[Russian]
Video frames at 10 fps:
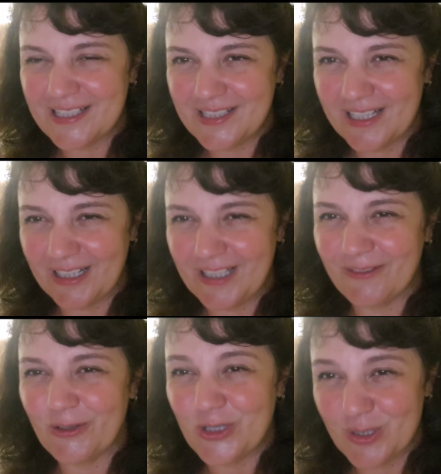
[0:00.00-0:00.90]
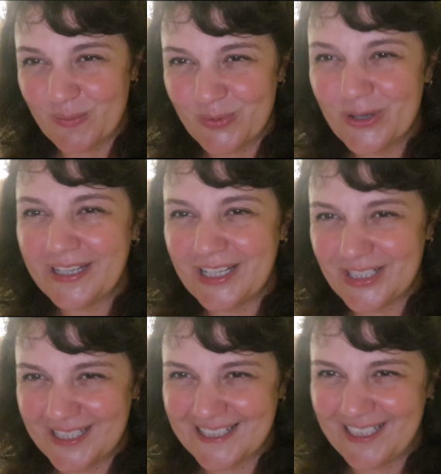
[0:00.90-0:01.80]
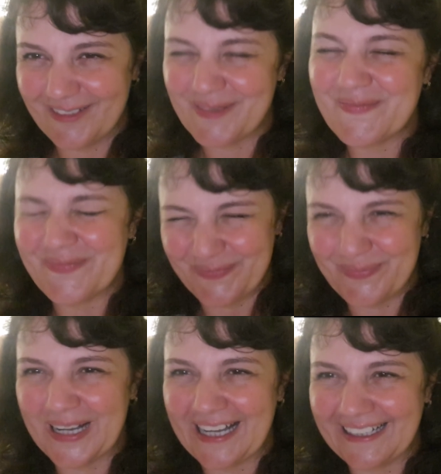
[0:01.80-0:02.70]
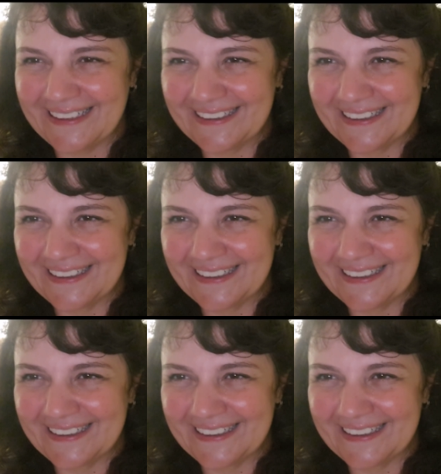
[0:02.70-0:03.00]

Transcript: и сделали его еще более счастливым. Пока.